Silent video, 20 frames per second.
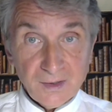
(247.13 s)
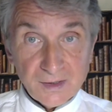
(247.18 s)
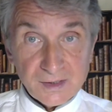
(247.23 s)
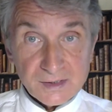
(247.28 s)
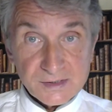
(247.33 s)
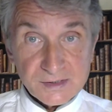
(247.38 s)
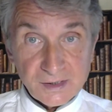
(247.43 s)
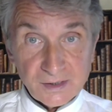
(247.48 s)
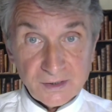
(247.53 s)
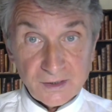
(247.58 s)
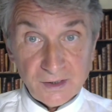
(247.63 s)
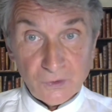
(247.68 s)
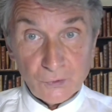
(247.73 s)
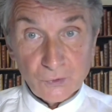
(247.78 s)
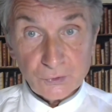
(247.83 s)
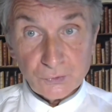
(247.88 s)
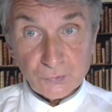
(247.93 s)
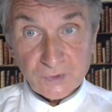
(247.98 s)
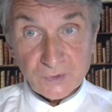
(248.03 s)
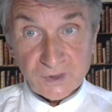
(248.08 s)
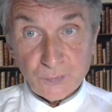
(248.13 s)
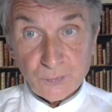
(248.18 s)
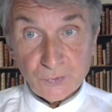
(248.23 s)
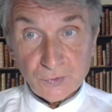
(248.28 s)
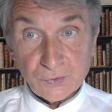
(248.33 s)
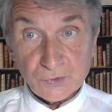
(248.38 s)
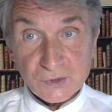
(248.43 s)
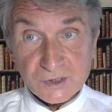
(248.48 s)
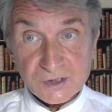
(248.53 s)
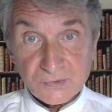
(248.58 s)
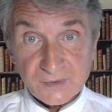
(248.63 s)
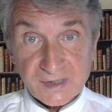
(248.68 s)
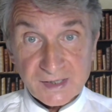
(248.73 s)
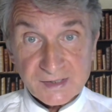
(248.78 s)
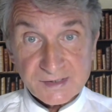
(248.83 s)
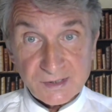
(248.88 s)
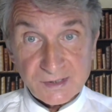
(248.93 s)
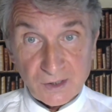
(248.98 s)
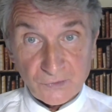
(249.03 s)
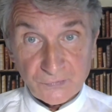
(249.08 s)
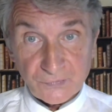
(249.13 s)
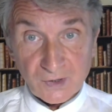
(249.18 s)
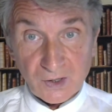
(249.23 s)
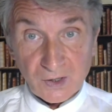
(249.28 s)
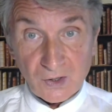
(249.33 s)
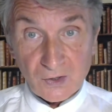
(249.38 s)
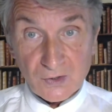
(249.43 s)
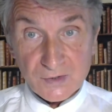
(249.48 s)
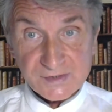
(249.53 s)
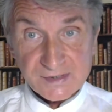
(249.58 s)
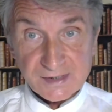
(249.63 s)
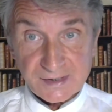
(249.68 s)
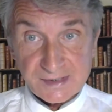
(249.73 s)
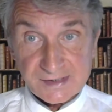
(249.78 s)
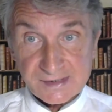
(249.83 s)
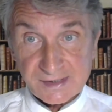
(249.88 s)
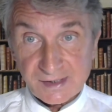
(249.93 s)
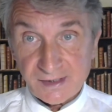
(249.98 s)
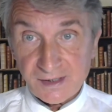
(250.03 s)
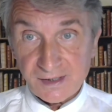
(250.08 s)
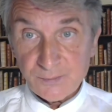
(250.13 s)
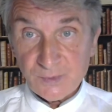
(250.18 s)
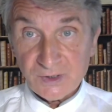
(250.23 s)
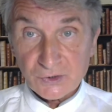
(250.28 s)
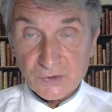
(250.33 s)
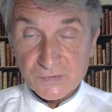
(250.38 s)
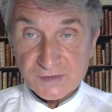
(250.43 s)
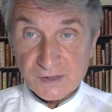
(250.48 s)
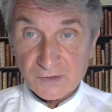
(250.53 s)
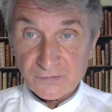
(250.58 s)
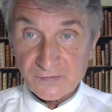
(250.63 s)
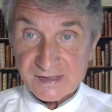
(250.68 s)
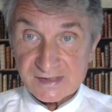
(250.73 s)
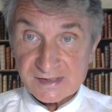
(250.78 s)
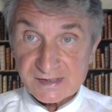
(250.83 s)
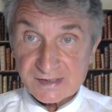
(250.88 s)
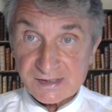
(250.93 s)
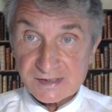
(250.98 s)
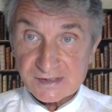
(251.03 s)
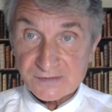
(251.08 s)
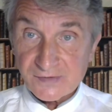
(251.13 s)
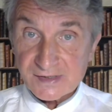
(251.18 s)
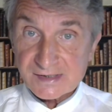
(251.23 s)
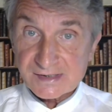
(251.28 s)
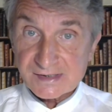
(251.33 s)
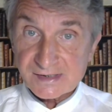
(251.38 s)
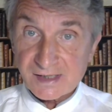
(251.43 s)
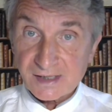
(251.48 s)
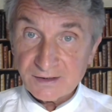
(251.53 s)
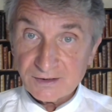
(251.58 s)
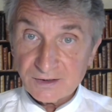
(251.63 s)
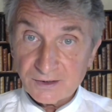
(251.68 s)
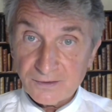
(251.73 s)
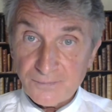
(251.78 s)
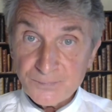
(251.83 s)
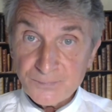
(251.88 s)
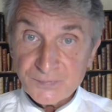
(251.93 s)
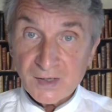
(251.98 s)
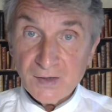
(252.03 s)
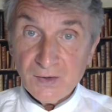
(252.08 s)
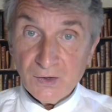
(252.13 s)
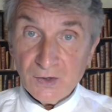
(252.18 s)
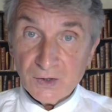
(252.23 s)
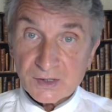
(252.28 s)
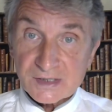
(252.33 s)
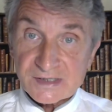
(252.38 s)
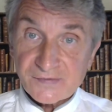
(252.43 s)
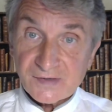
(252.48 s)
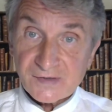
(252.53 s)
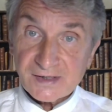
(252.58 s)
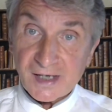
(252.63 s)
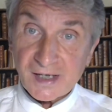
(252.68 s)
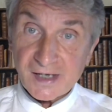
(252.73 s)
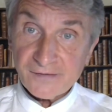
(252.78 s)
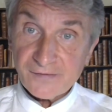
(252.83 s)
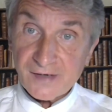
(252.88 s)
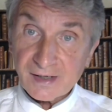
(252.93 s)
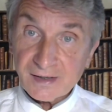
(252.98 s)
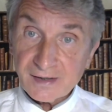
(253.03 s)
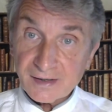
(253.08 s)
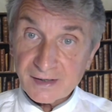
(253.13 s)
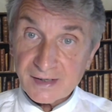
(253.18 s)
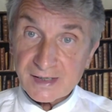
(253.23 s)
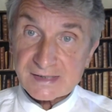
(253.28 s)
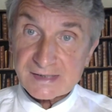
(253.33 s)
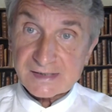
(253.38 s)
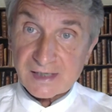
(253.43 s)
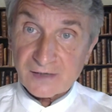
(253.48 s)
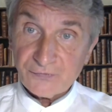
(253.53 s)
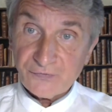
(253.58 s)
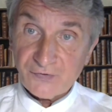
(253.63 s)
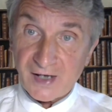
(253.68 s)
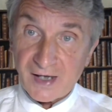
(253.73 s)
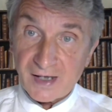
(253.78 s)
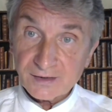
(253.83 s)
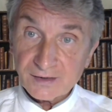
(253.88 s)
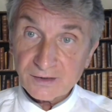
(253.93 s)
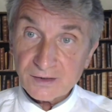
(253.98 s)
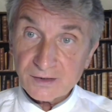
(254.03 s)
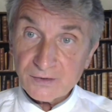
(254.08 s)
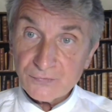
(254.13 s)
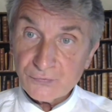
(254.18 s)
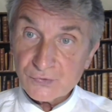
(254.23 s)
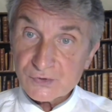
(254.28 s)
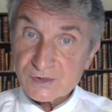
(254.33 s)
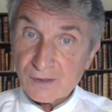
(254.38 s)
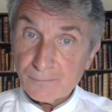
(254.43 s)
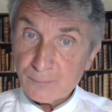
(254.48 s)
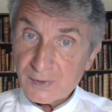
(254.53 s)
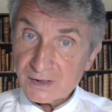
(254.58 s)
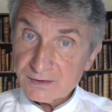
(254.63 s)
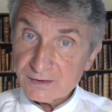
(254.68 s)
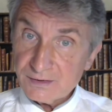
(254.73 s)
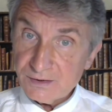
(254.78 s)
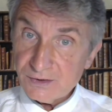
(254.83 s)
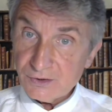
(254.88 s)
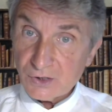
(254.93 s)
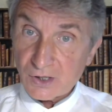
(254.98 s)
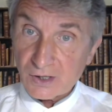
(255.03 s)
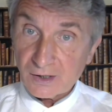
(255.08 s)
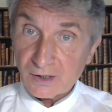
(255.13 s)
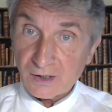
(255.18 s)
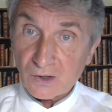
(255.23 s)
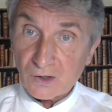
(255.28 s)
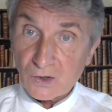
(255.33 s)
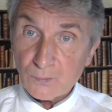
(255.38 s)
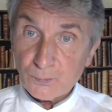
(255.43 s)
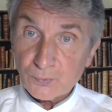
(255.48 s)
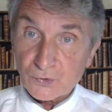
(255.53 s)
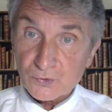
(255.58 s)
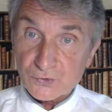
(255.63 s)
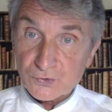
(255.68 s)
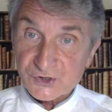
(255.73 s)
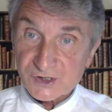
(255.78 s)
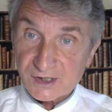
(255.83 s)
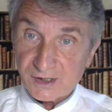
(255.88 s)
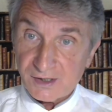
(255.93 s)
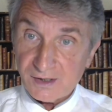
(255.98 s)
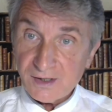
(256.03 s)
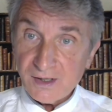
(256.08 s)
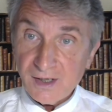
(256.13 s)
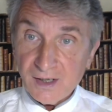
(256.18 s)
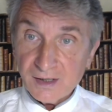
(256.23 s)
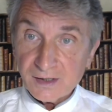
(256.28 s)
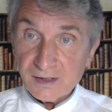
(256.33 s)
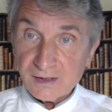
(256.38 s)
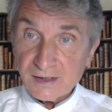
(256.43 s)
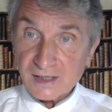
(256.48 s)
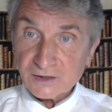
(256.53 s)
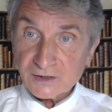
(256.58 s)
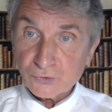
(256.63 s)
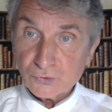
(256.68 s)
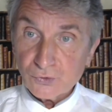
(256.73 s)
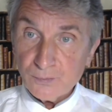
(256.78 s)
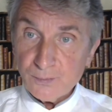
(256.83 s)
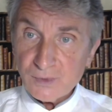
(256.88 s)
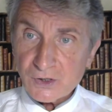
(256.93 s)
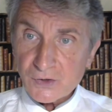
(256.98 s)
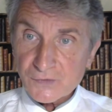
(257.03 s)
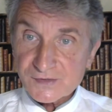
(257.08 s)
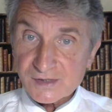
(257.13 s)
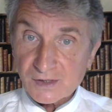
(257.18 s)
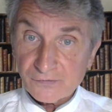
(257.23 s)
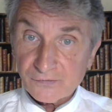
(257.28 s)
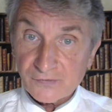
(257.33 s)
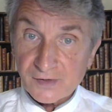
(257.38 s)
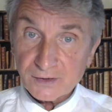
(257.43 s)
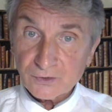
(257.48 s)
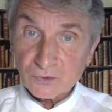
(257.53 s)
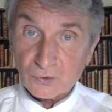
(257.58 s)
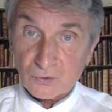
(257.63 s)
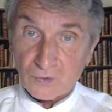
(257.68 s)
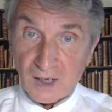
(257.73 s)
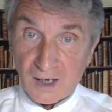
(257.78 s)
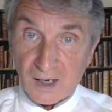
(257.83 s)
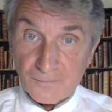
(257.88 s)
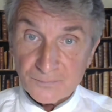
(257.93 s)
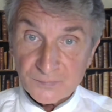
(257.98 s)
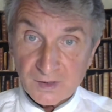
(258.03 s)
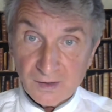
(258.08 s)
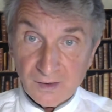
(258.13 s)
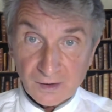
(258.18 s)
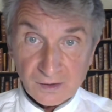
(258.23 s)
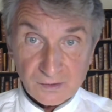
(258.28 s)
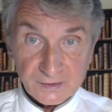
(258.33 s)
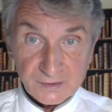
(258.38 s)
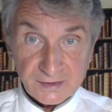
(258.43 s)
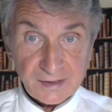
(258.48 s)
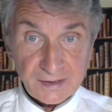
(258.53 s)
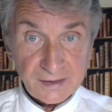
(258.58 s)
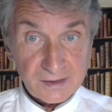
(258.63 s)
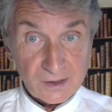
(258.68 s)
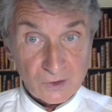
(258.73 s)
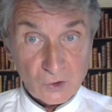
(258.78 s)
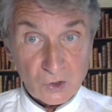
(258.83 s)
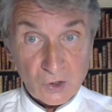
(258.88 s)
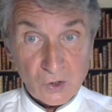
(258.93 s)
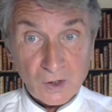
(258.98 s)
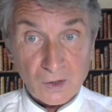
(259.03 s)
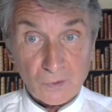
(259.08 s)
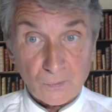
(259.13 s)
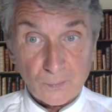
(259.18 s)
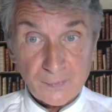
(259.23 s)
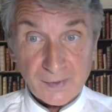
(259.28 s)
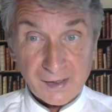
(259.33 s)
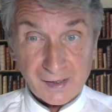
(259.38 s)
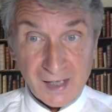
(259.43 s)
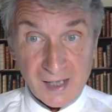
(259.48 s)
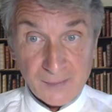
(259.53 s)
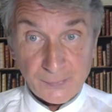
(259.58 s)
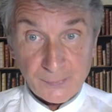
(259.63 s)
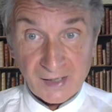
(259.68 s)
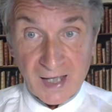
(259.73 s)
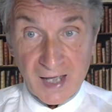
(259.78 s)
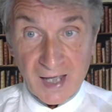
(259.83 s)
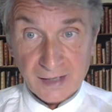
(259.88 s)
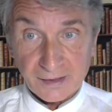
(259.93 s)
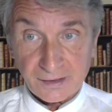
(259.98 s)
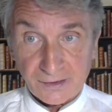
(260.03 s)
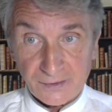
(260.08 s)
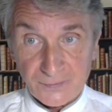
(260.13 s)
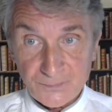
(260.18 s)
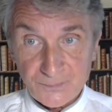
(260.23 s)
C'est au tout début de son exil en France, les années 1926-27, que Tsvetaeva crée sa Phèdre faisant partie d'un grand projet qui date de 1923, quand elle est encore à Prague.